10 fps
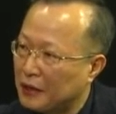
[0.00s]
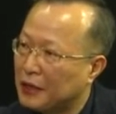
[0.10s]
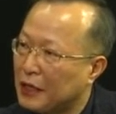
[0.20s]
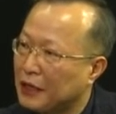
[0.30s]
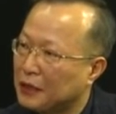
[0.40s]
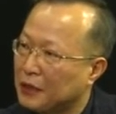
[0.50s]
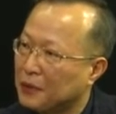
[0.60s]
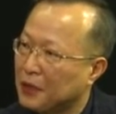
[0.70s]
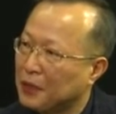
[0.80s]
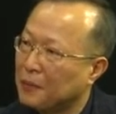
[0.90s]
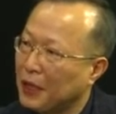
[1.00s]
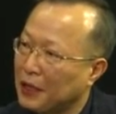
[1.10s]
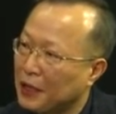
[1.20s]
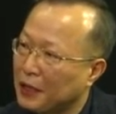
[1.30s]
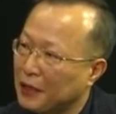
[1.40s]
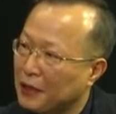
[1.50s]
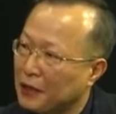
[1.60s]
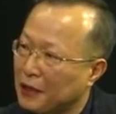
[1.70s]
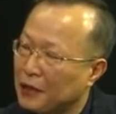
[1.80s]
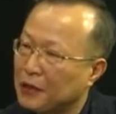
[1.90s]
열이 나는 경우에는 빨리
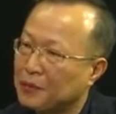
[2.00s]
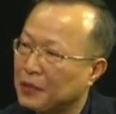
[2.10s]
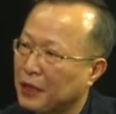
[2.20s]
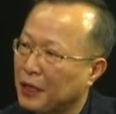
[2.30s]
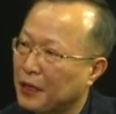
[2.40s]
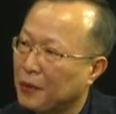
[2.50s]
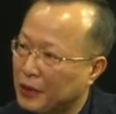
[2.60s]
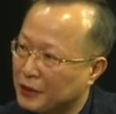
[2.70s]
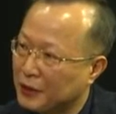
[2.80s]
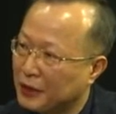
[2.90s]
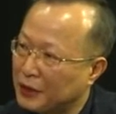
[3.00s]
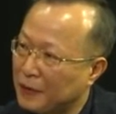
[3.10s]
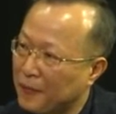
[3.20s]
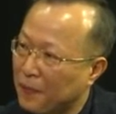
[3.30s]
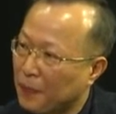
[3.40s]
응급실에 와서 예.